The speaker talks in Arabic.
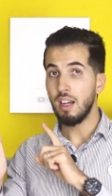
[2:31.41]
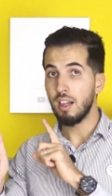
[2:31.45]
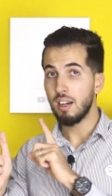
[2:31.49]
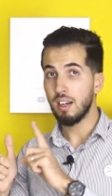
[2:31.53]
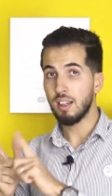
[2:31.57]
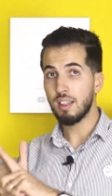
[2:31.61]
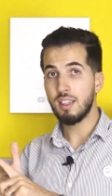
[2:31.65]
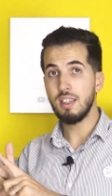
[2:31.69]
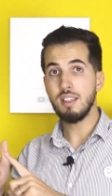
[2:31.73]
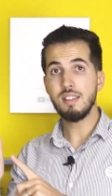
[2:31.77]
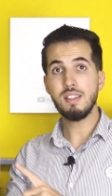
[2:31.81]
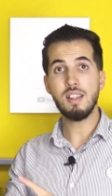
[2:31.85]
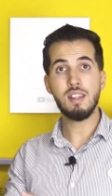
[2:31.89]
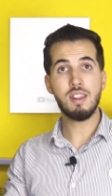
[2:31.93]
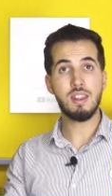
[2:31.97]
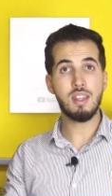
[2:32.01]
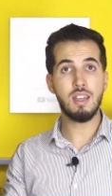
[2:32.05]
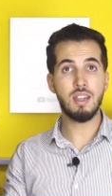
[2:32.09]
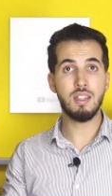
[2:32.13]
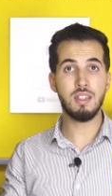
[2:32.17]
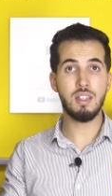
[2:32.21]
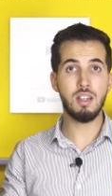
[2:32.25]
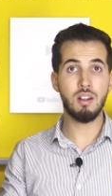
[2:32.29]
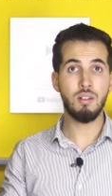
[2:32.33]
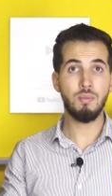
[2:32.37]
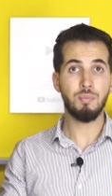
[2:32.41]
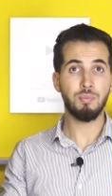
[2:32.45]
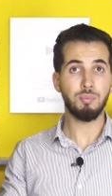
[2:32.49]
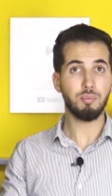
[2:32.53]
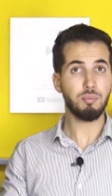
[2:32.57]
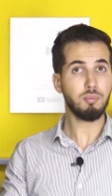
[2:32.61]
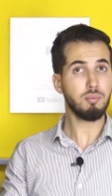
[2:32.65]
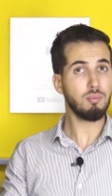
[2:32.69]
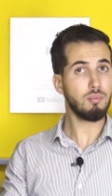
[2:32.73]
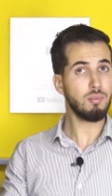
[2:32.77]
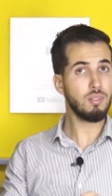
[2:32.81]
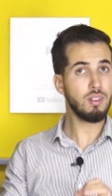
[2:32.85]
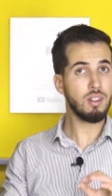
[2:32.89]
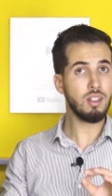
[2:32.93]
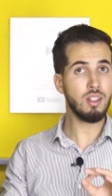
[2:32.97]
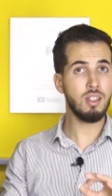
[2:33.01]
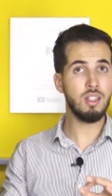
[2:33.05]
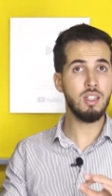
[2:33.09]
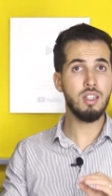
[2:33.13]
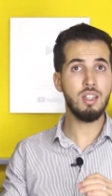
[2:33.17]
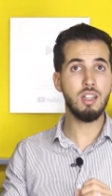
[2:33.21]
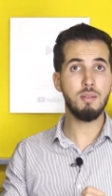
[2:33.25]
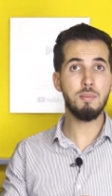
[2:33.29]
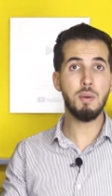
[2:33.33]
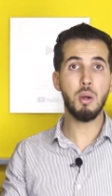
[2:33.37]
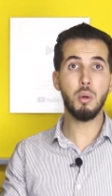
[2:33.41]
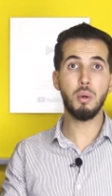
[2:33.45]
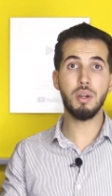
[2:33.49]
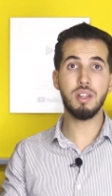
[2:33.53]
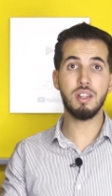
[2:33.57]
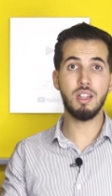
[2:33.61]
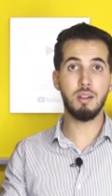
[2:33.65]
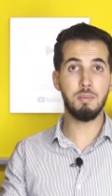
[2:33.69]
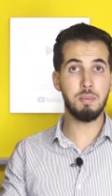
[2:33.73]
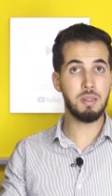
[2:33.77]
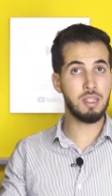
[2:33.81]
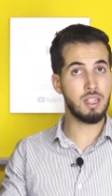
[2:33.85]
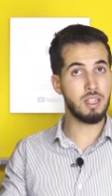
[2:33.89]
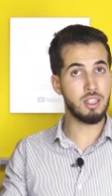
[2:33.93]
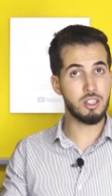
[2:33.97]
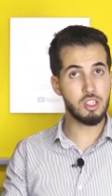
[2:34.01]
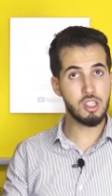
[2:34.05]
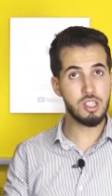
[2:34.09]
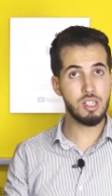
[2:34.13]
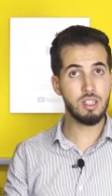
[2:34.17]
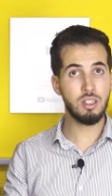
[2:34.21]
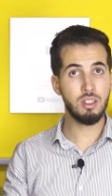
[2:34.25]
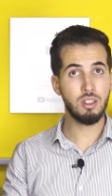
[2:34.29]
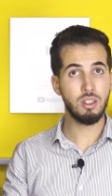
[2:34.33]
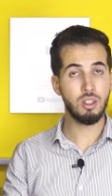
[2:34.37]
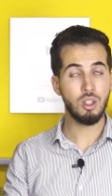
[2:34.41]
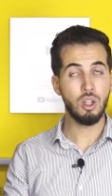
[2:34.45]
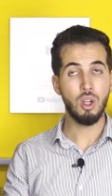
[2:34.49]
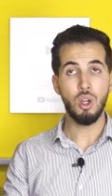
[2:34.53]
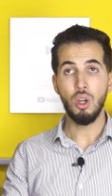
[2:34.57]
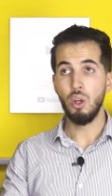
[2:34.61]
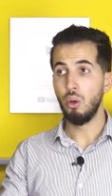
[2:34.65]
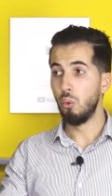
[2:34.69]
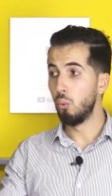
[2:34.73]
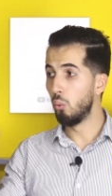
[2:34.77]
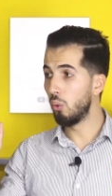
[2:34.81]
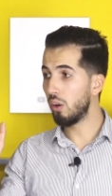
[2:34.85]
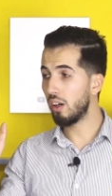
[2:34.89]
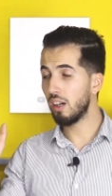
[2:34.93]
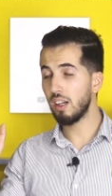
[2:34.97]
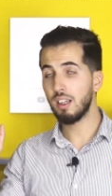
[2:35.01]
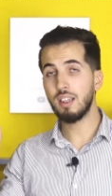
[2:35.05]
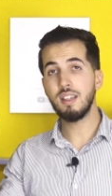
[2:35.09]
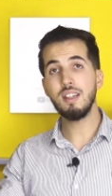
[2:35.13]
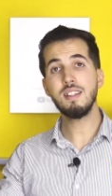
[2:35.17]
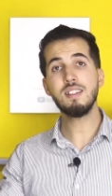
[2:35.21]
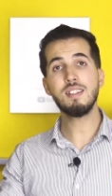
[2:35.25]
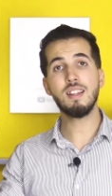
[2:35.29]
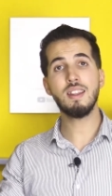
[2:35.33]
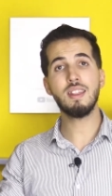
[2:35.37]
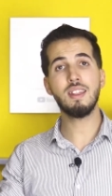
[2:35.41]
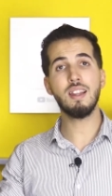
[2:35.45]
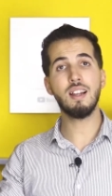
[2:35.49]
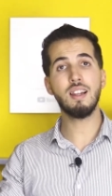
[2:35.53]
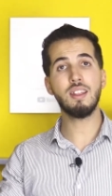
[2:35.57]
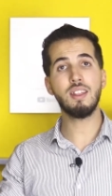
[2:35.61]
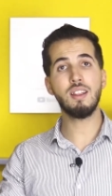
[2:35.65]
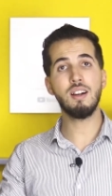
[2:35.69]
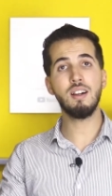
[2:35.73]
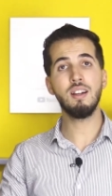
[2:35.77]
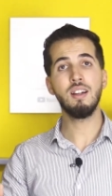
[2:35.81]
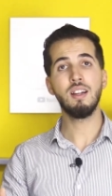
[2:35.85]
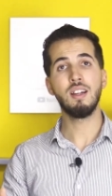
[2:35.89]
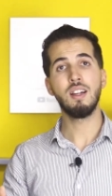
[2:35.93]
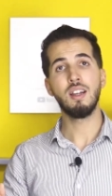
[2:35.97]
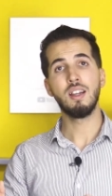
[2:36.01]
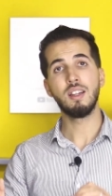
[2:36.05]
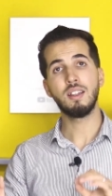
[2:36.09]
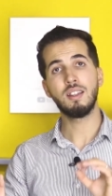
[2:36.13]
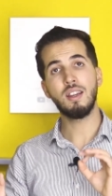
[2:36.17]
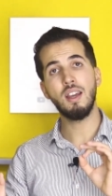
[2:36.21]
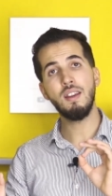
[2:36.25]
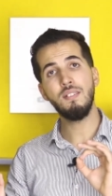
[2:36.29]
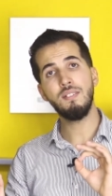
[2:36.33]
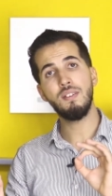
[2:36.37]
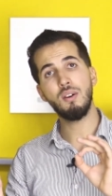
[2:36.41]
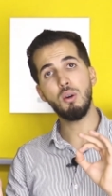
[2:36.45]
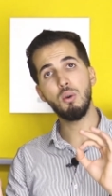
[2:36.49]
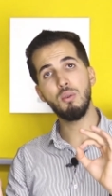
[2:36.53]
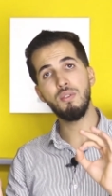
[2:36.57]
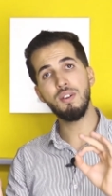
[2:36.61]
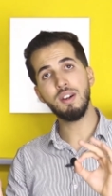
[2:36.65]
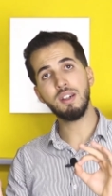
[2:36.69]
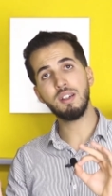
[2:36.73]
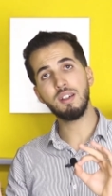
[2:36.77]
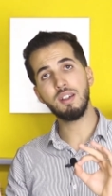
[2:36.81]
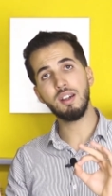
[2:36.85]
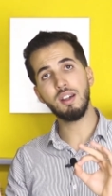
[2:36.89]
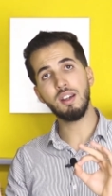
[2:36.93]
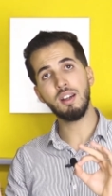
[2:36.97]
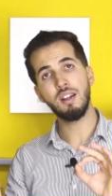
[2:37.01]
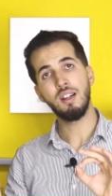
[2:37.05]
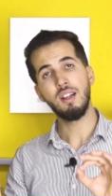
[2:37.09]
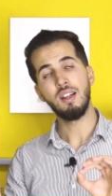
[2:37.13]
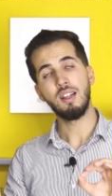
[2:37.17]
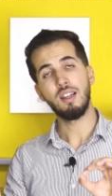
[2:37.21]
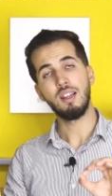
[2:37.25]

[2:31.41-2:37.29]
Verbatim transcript: ركيزه الثانيه اللي هي الموارد المنهجية والركيزة الثالثة كيف أفكر